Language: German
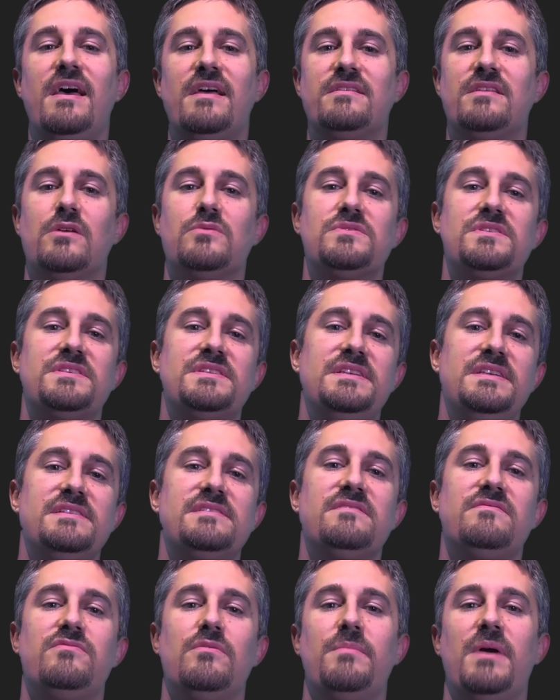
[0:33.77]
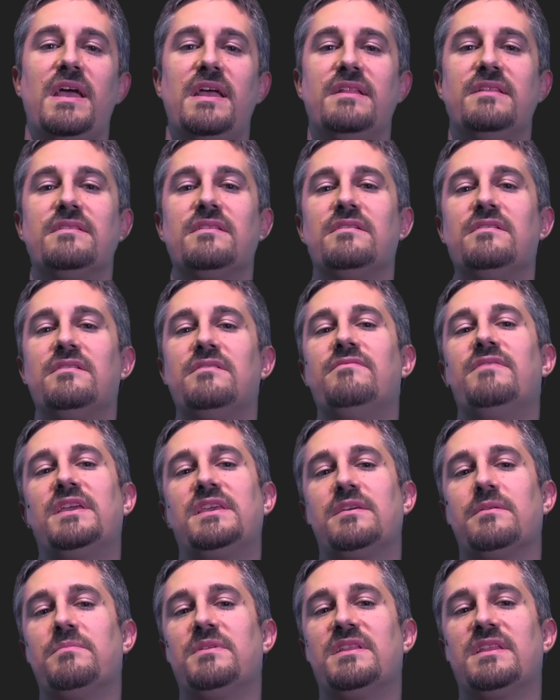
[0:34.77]
da uns diese vom Händler,
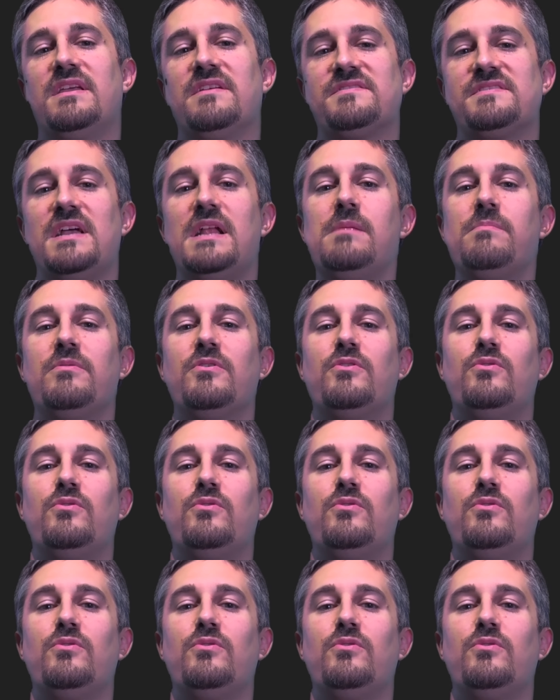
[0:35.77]
welcher mit derselben